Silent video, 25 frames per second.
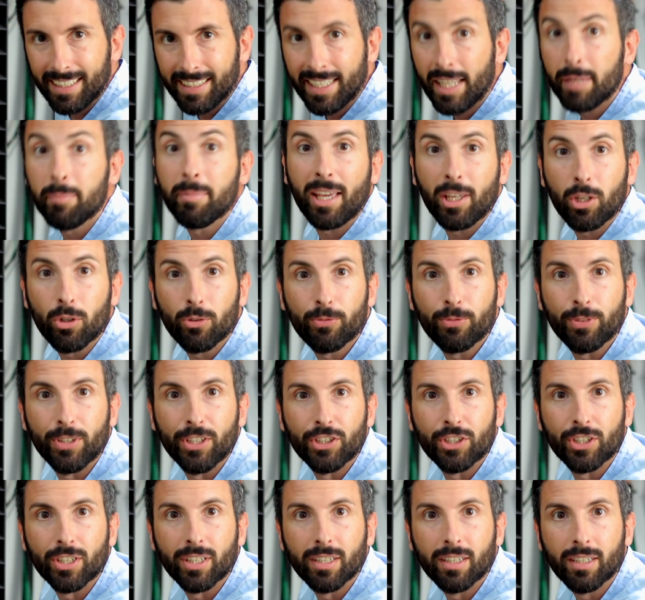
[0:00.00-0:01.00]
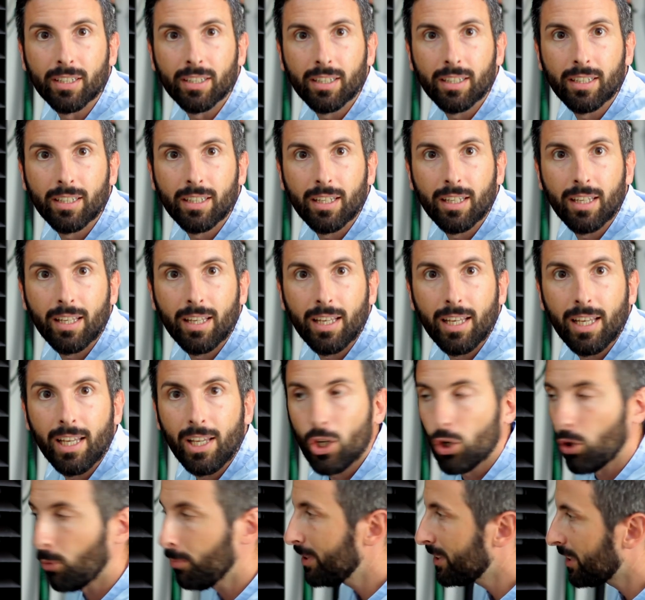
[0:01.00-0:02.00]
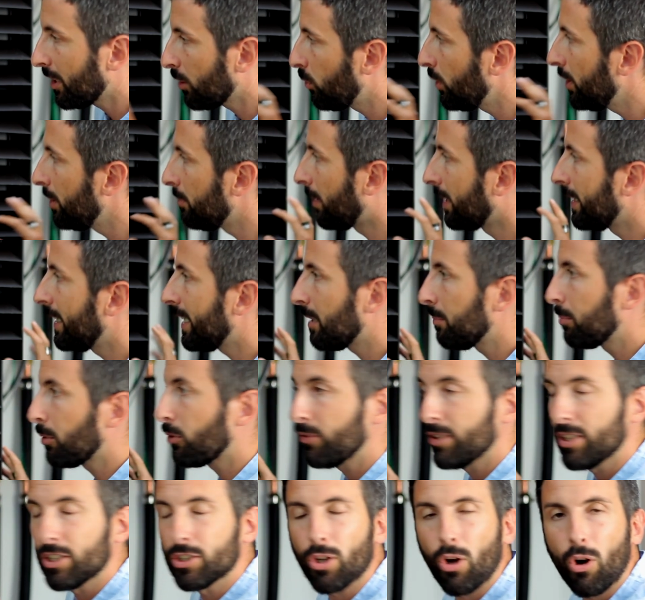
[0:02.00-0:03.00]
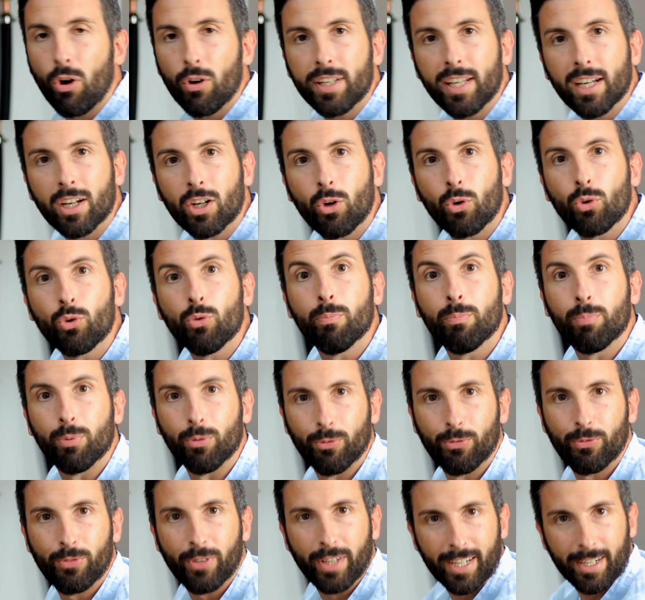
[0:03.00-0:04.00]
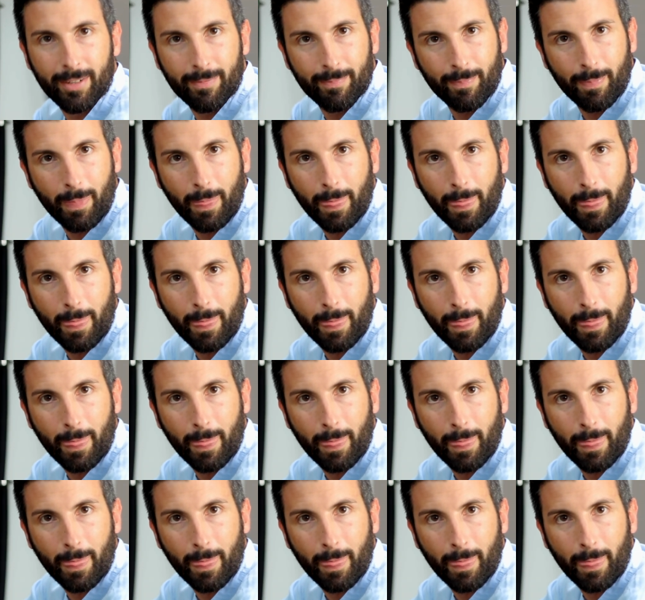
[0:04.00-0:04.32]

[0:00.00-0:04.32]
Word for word: nei miei uffici. L'ho messa qui in maniera provvisoria con un puffer,